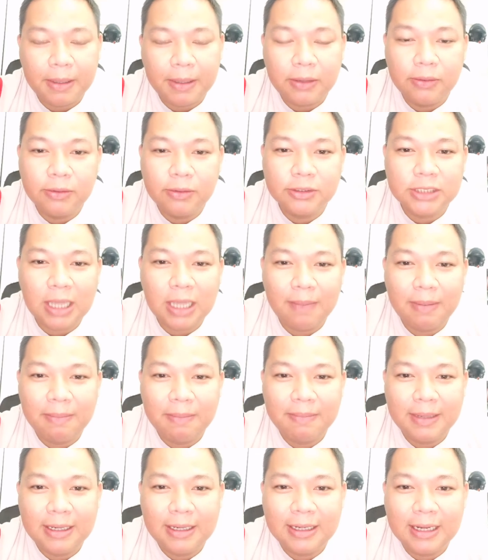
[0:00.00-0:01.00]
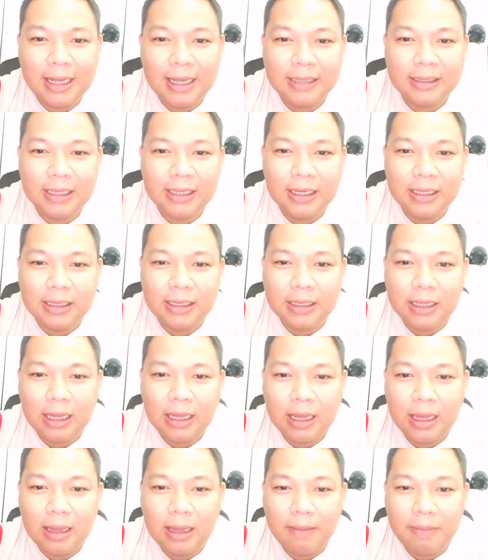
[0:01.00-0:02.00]
pag-uusapan pala natin
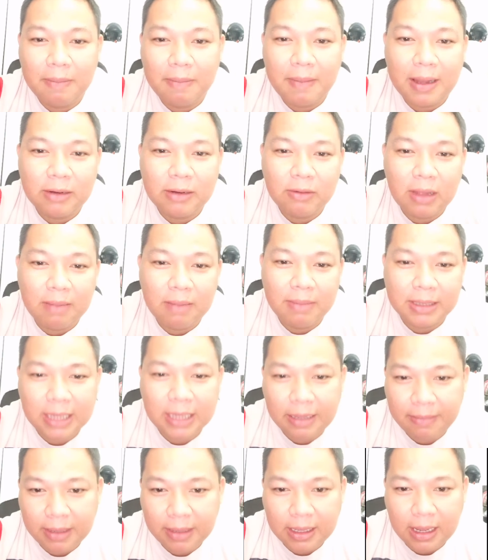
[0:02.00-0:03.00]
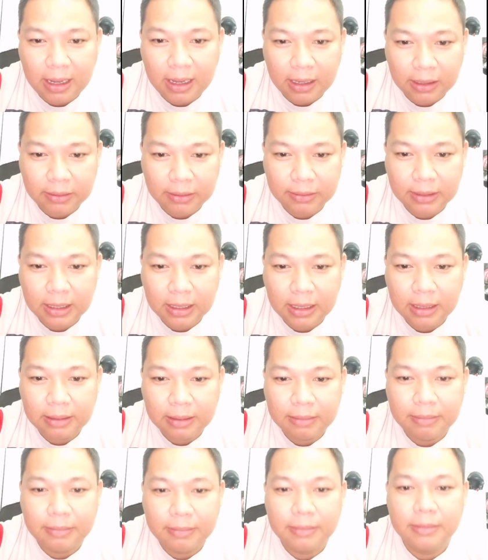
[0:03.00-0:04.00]
uh, paano nga ba tayo magkakaroon ng
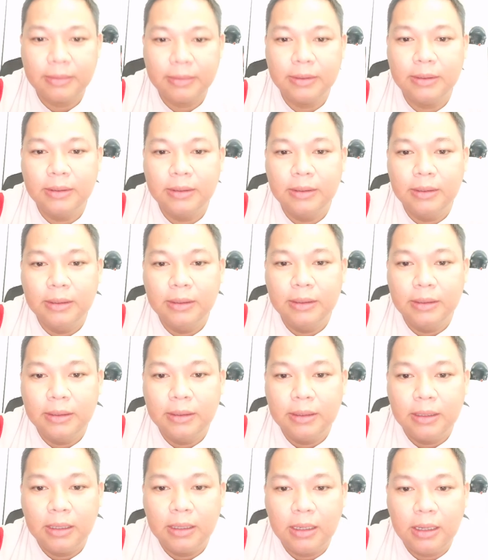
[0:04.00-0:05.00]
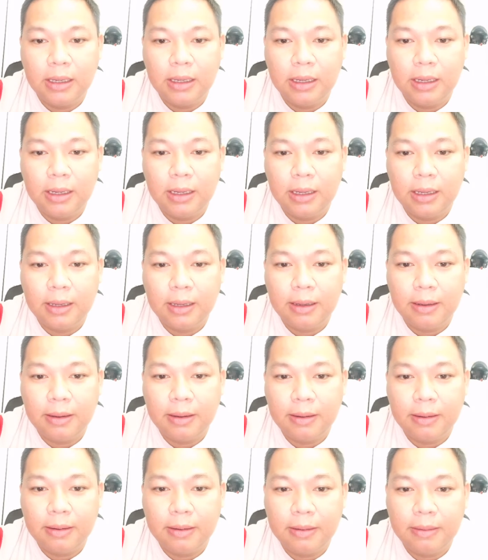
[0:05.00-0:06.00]
uh,
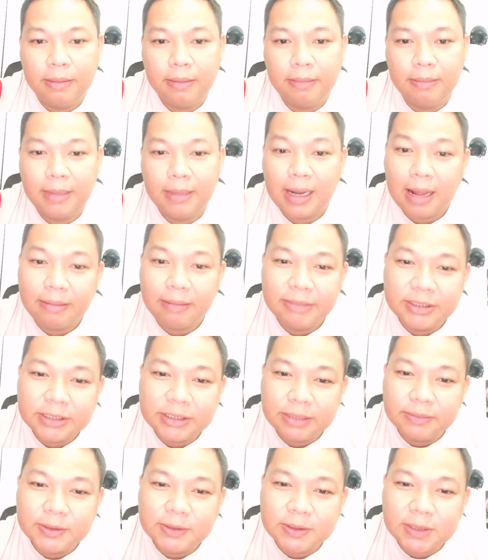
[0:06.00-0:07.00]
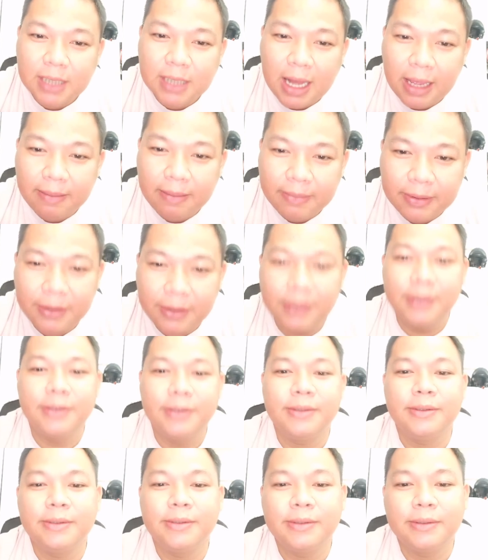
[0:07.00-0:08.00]
maraming subscriber
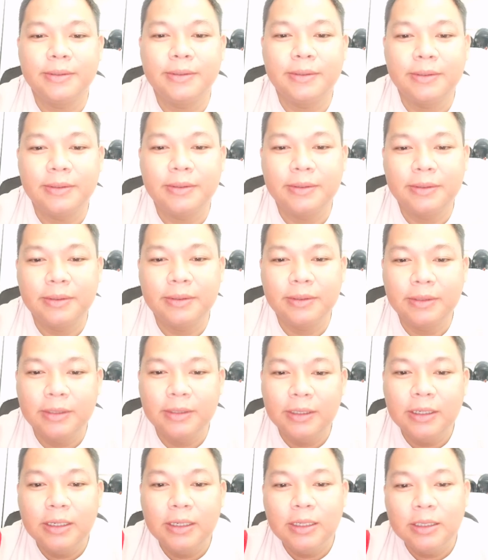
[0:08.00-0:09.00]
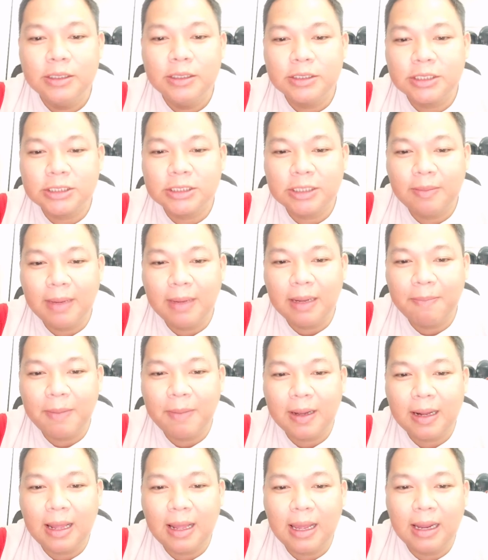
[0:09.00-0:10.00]
kasi sa mga
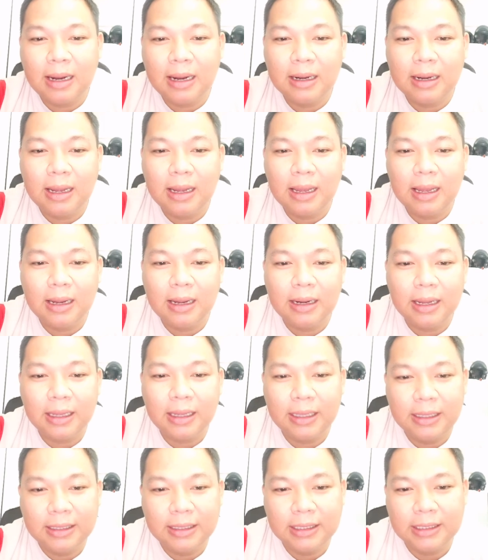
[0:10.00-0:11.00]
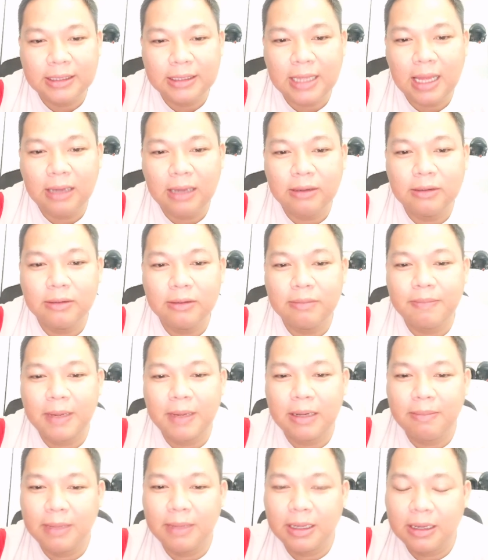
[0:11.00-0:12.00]
paraan na nakikita ko
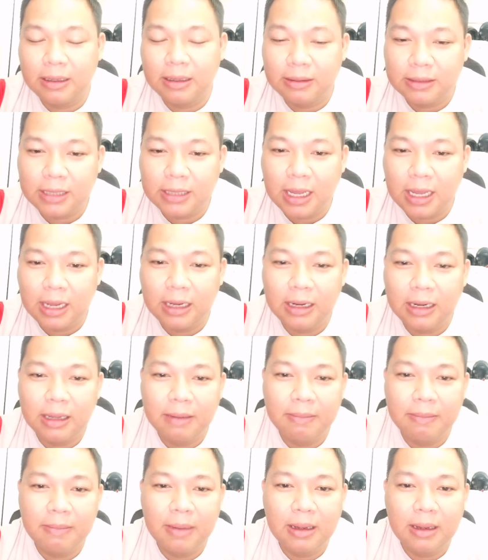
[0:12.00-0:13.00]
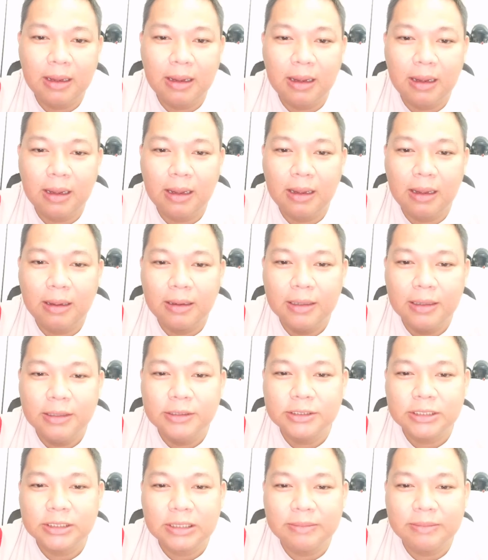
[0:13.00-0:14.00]
para magkaroon tayo ng mga uh,
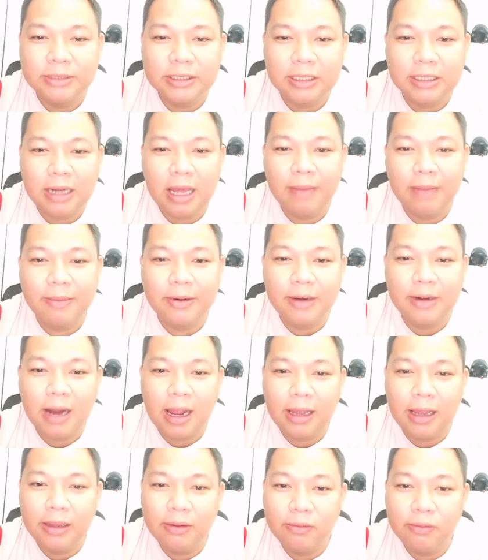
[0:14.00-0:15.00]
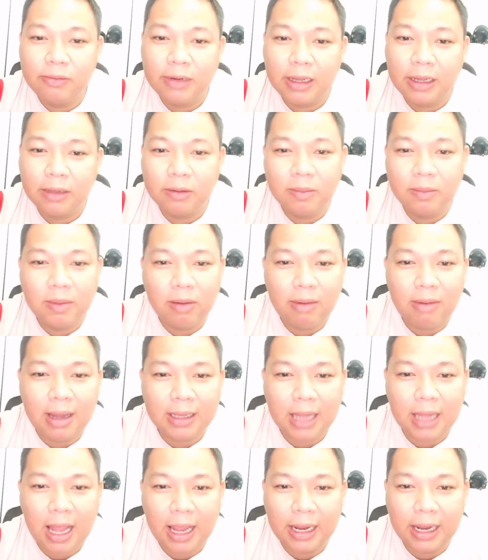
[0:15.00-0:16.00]
subscriber ay una gumawa
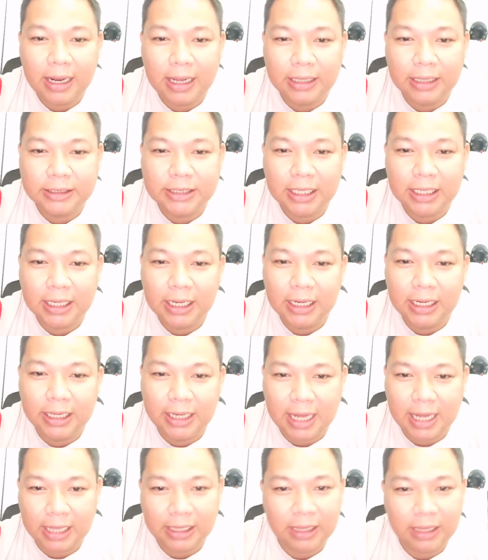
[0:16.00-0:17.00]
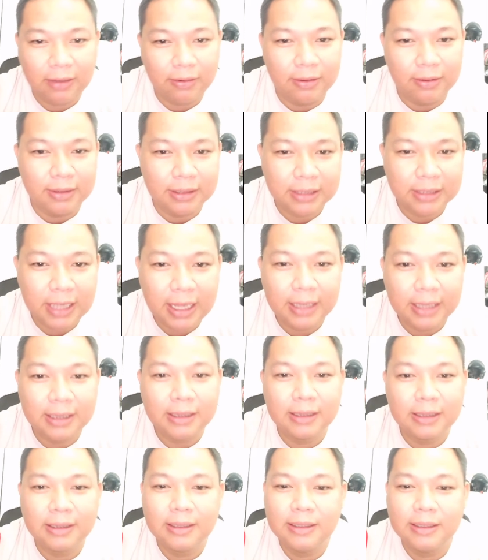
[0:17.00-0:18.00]
tayo ng sarili nating content
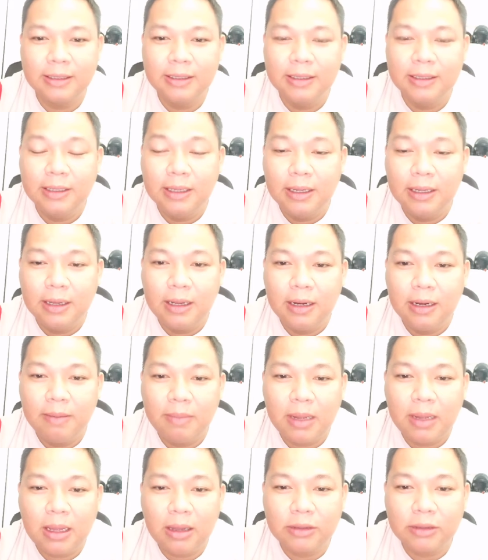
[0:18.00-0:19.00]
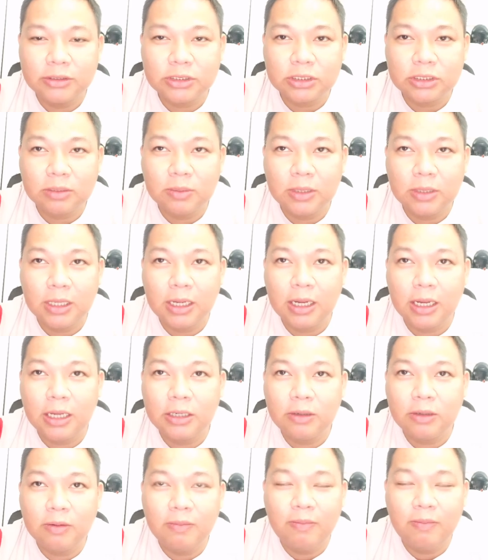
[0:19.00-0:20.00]
diba gusto mo ng
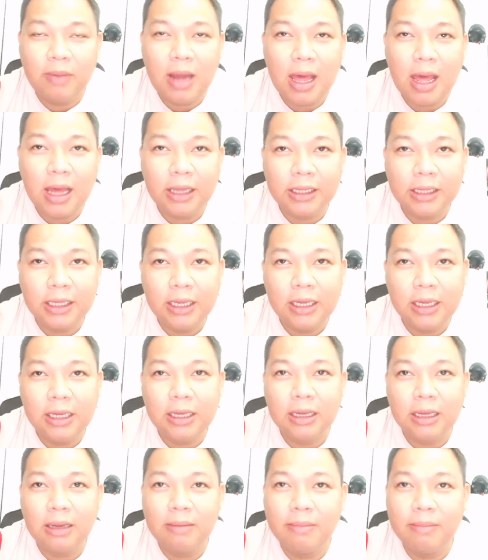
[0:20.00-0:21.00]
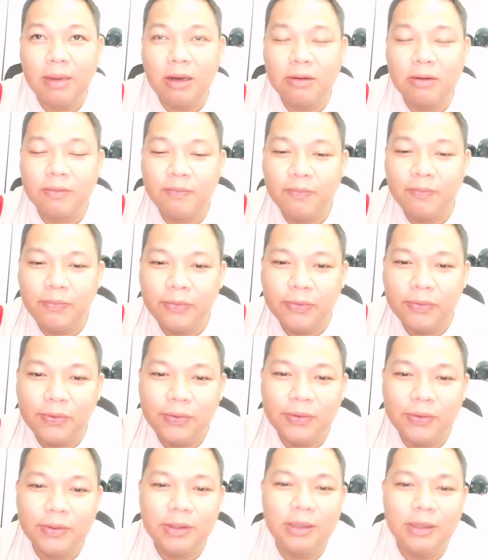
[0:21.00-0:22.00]
ano vlogging about
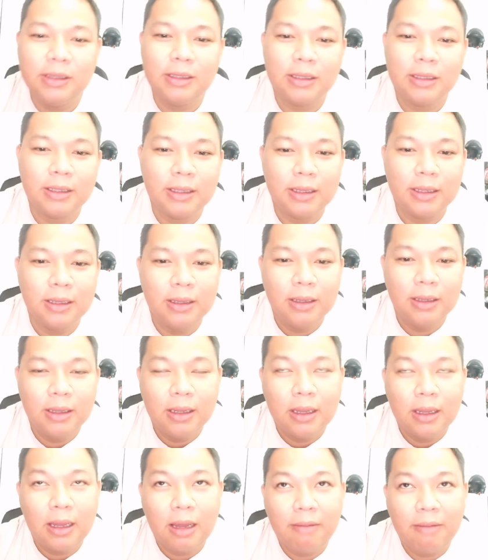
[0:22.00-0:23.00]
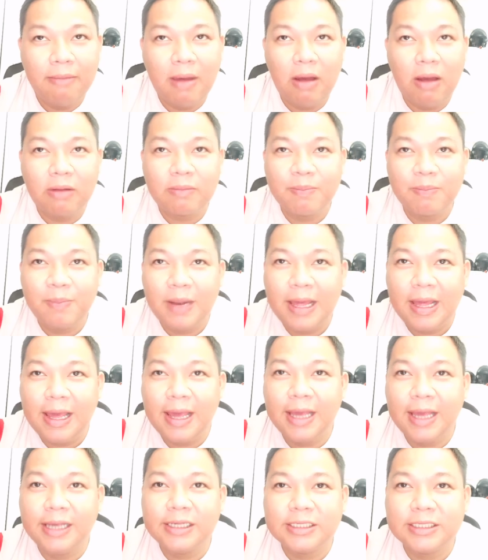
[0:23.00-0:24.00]
food about
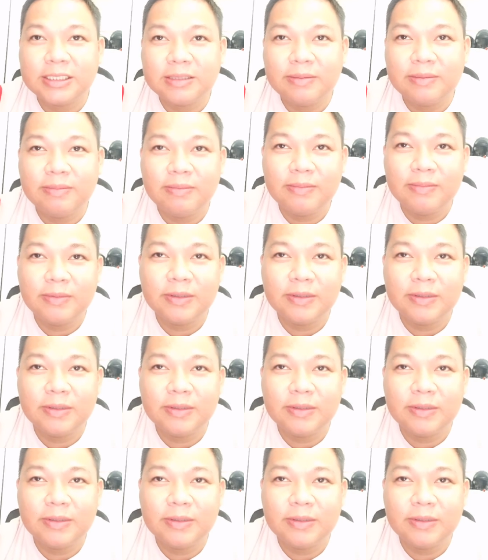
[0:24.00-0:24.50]
place